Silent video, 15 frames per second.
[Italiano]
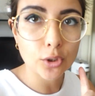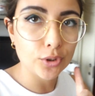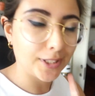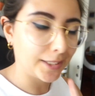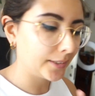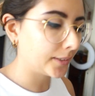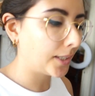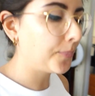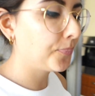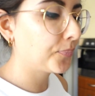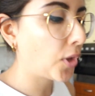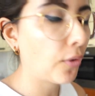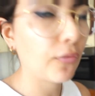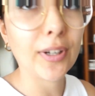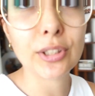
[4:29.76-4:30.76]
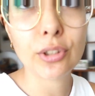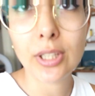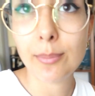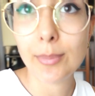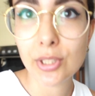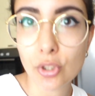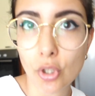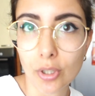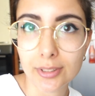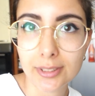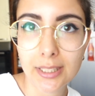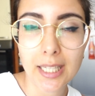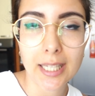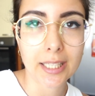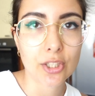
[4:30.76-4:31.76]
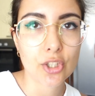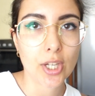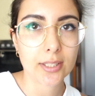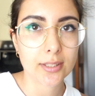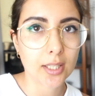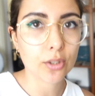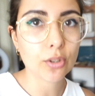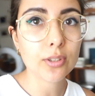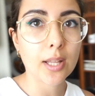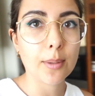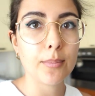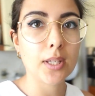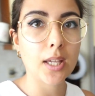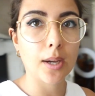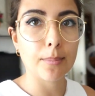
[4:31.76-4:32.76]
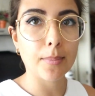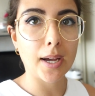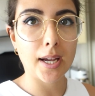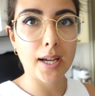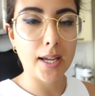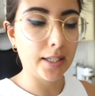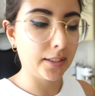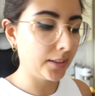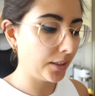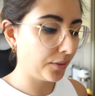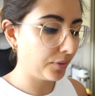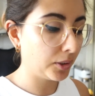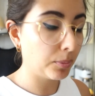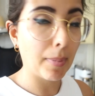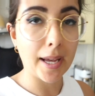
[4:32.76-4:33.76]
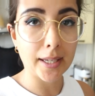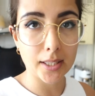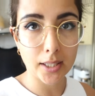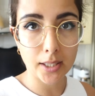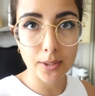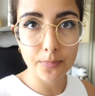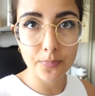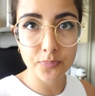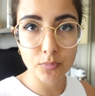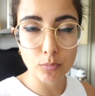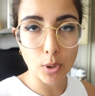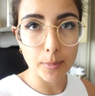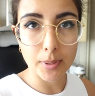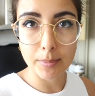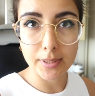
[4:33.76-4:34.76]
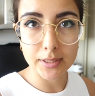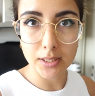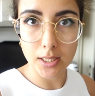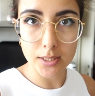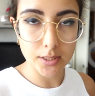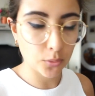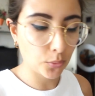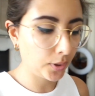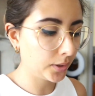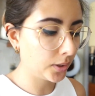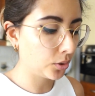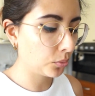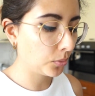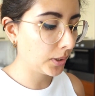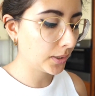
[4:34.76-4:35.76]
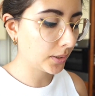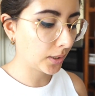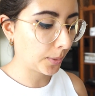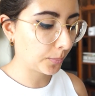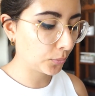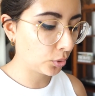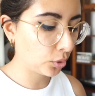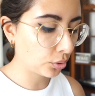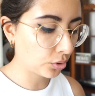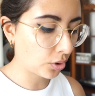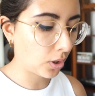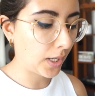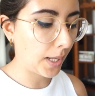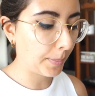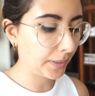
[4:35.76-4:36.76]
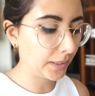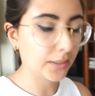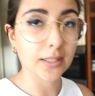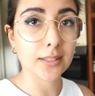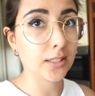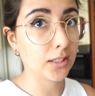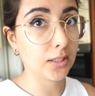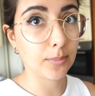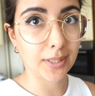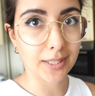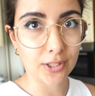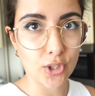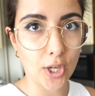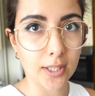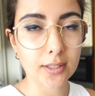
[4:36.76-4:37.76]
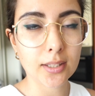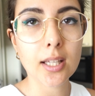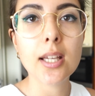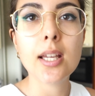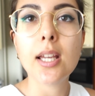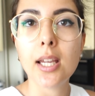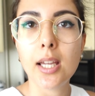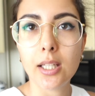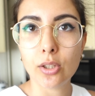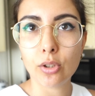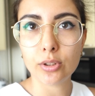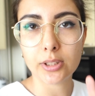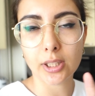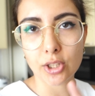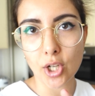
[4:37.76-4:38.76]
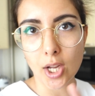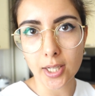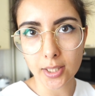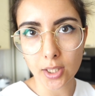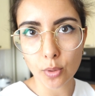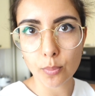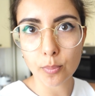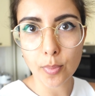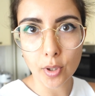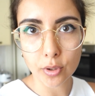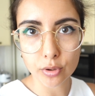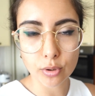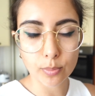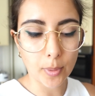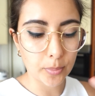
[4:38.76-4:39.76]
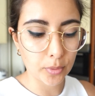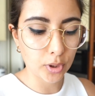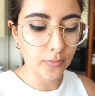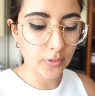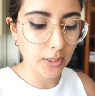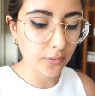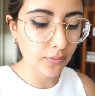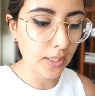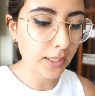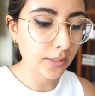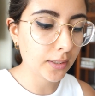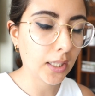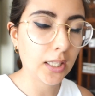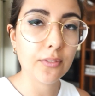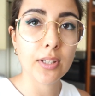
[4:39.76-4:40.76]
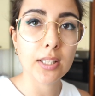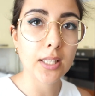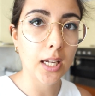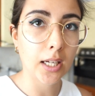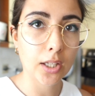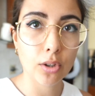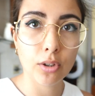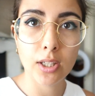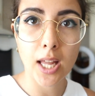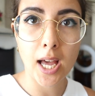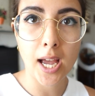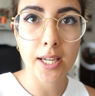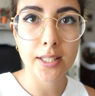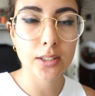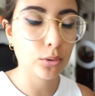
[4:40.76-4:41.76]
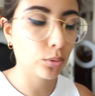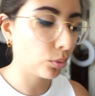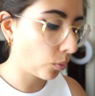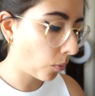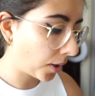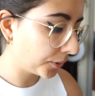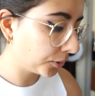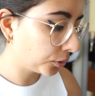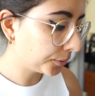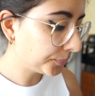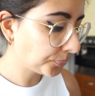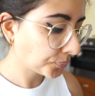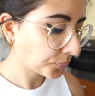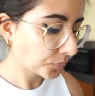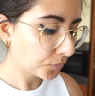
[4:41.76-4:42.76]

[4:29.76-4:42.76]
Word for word: cosetta ho fatto dei biscotti la ricetta non è mia ma è di Fit Bakery probabilmente la seguite su Instagram non lo so lei mette tantissime ricette e inoltre c'è anche un posto proprio dove vende li vende anche online e tutto quanto